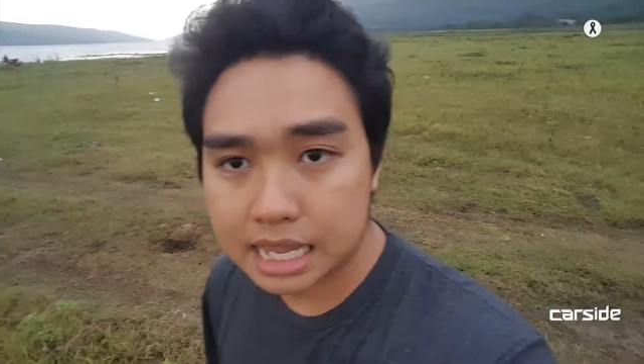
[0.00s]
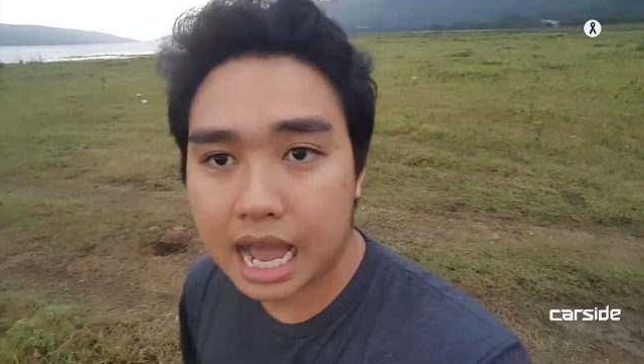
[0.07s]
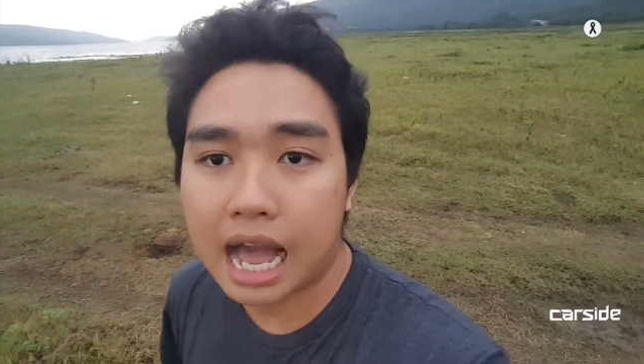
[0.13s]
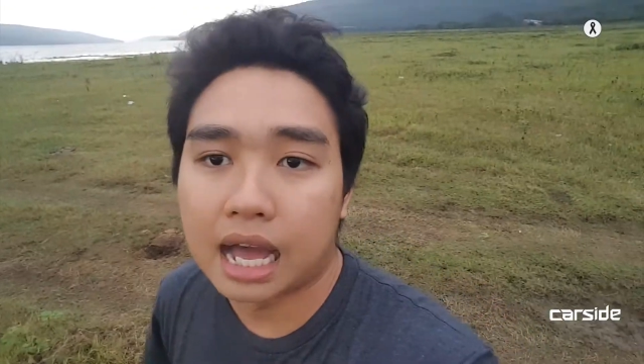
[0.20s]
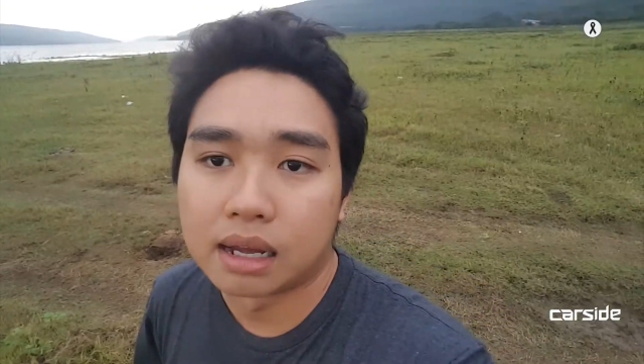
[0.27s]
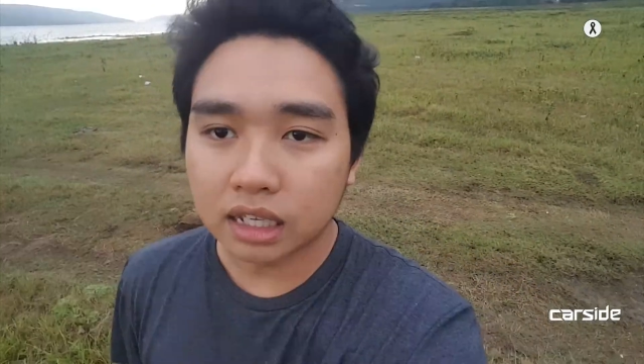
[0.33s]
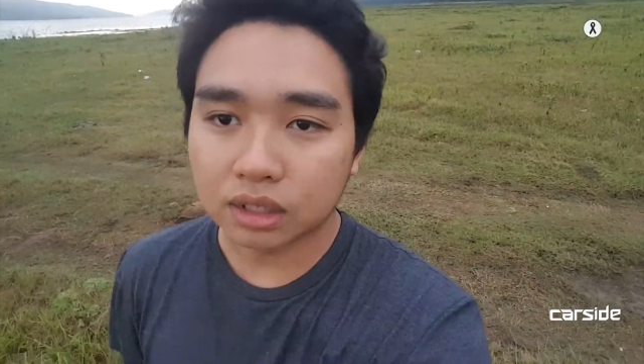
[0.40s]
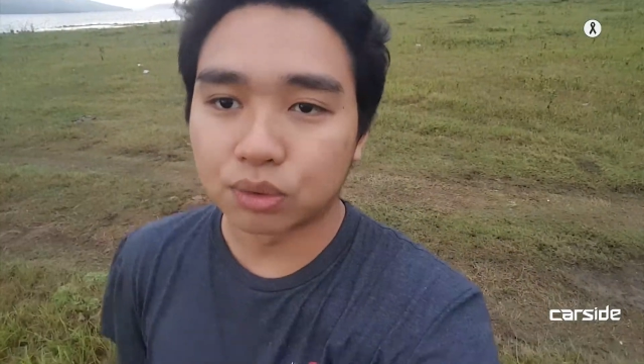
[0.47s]
ข
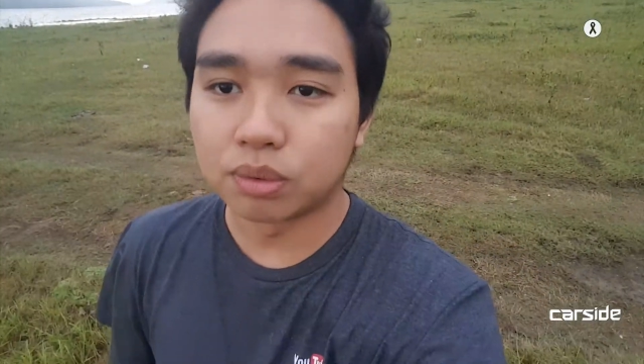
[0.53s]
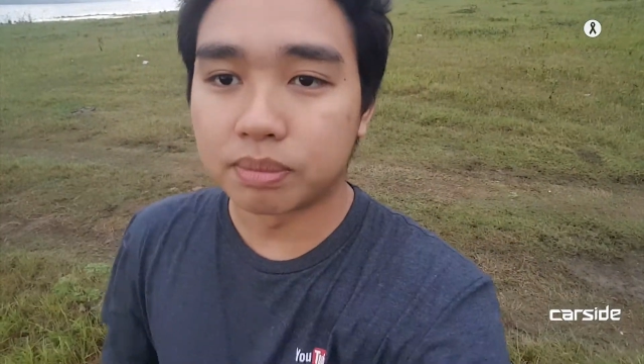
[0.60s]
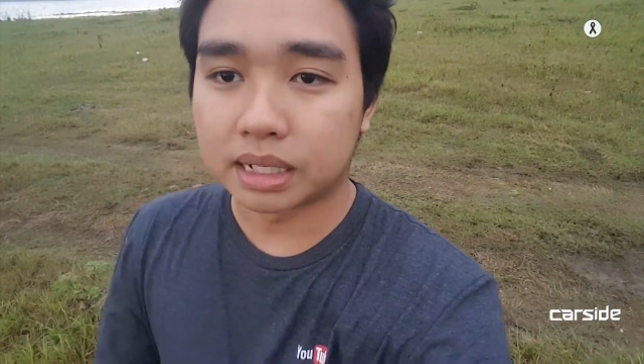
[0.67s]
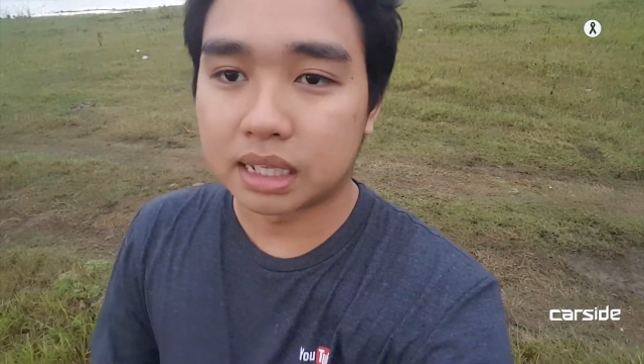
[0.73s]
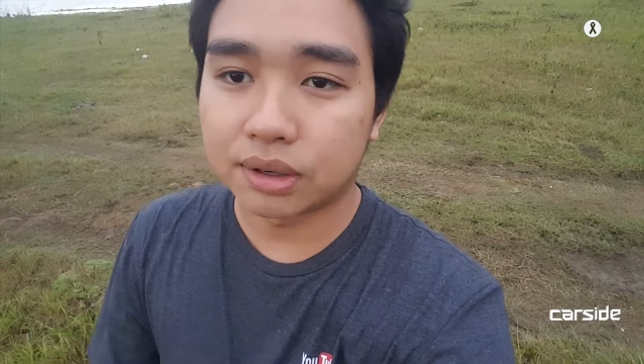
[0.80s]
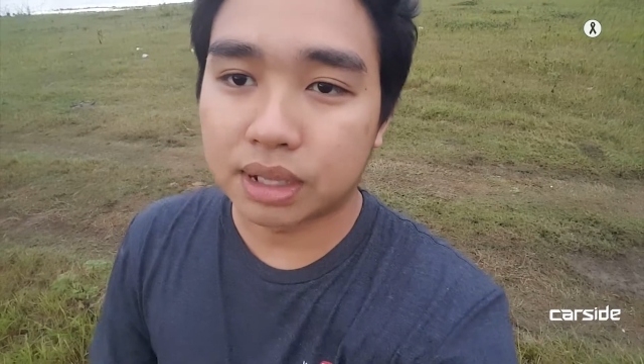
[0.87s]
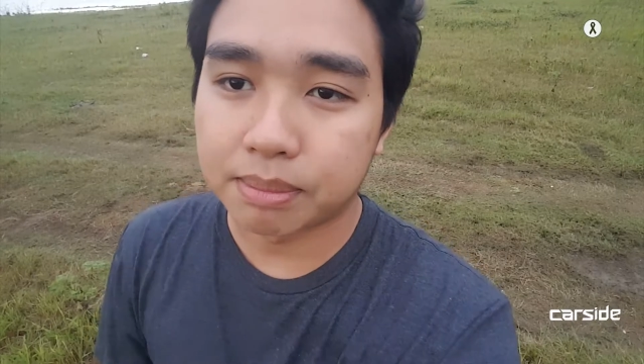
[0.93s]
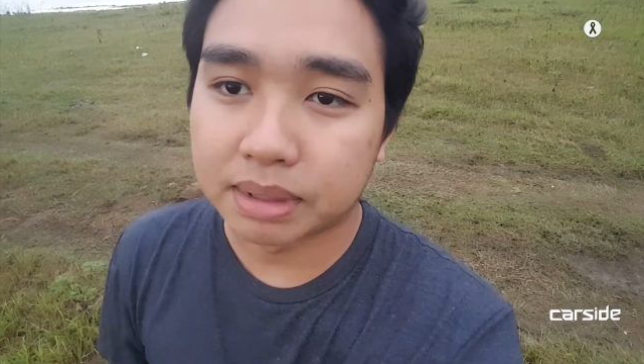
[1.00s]
ยะเอ้ยคุณ
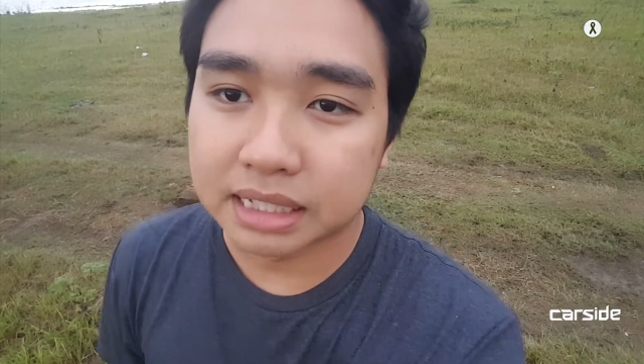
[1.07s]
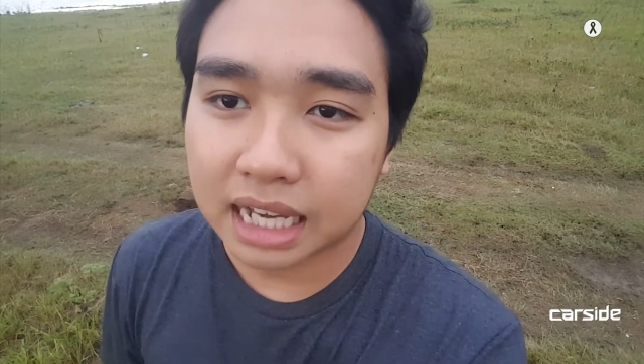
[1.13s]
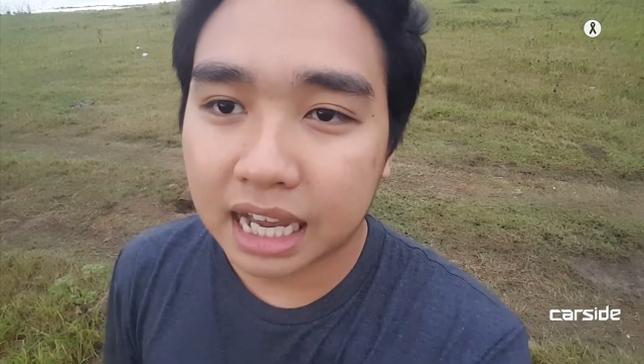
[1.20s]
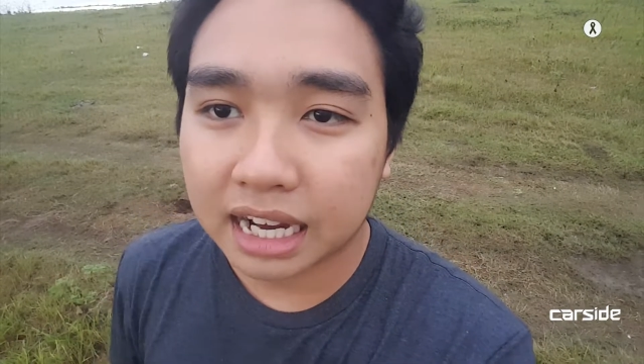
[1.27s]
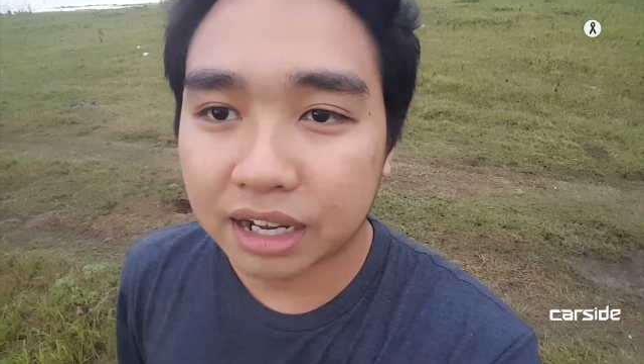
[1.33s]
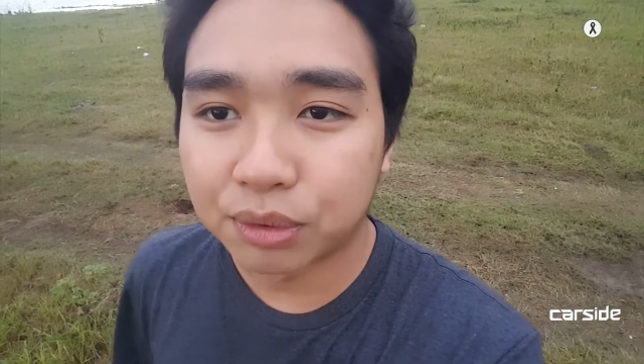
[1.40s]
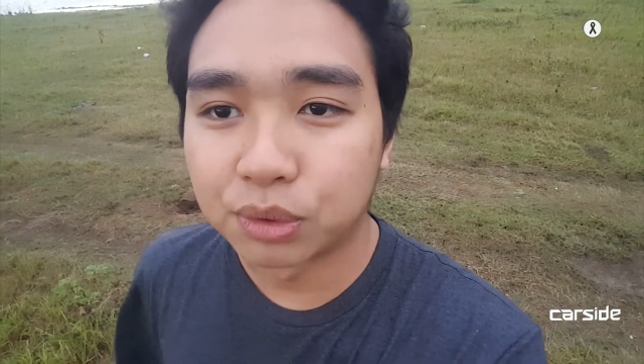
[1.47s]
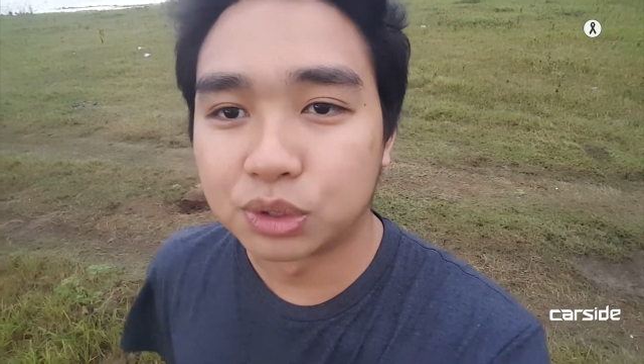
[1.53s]
มาเที่ยวธรรม
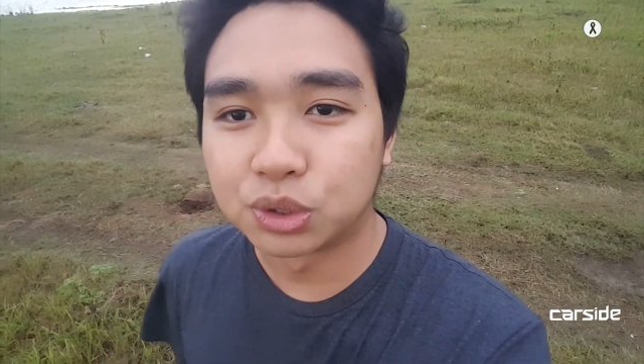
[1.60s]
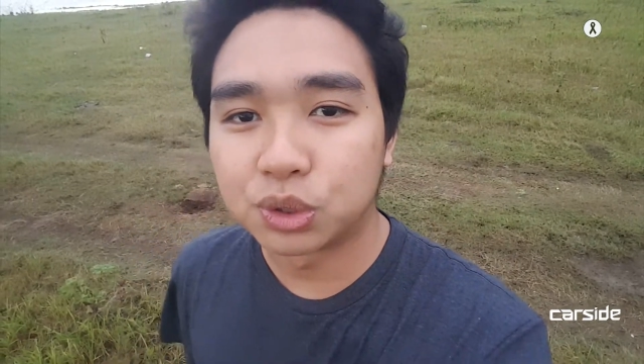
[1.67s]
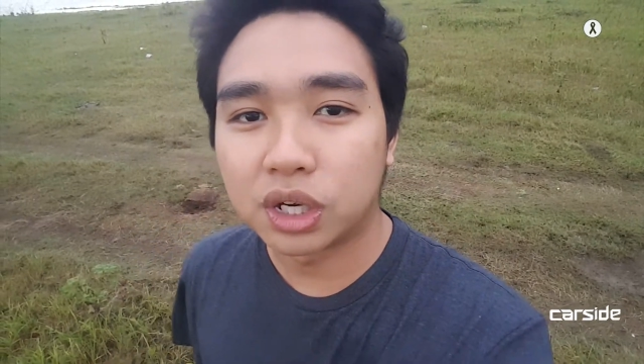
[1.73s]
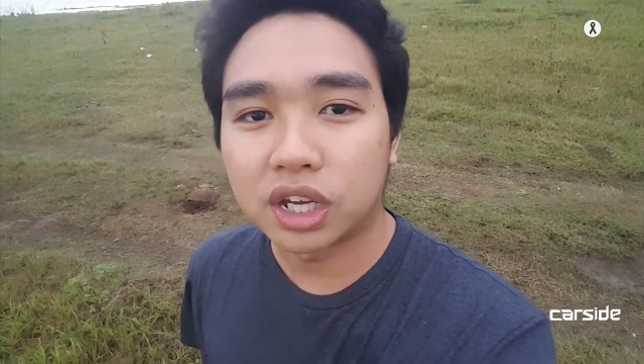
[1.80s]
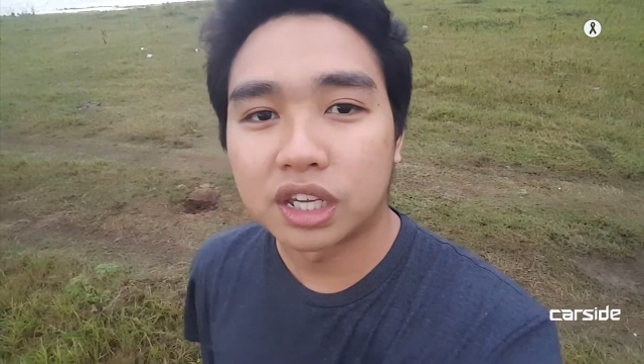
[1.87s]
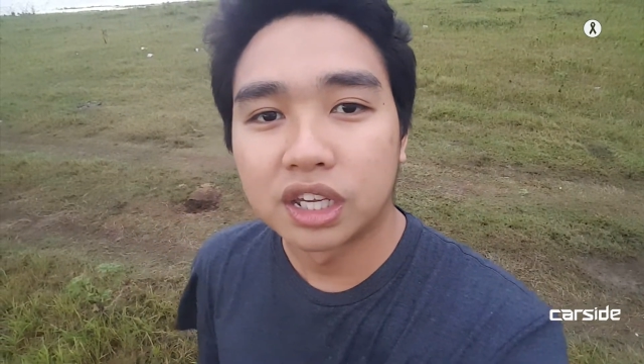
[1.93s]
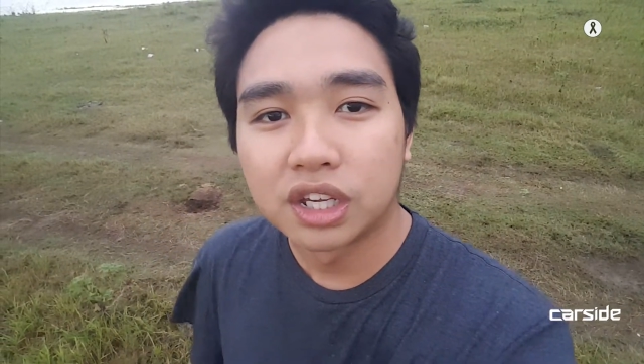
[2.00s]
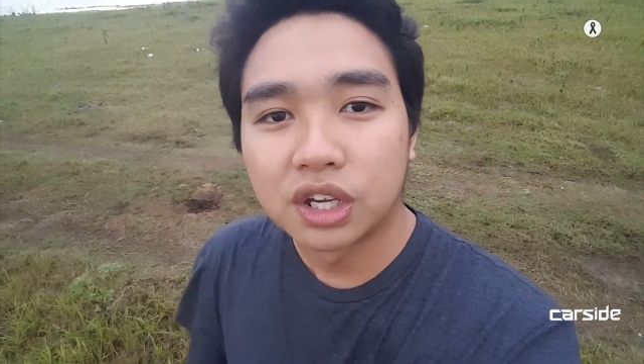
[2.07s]
ชาติอ่ะคุณ
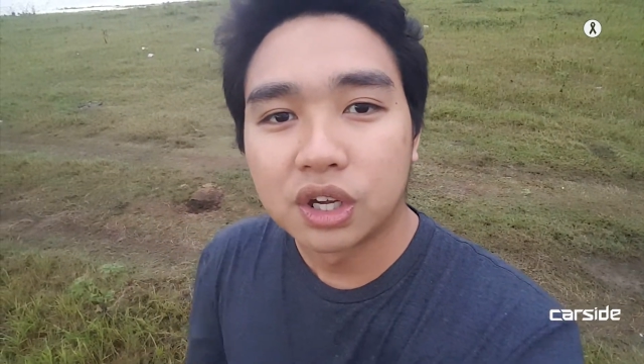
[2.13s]
ช่วย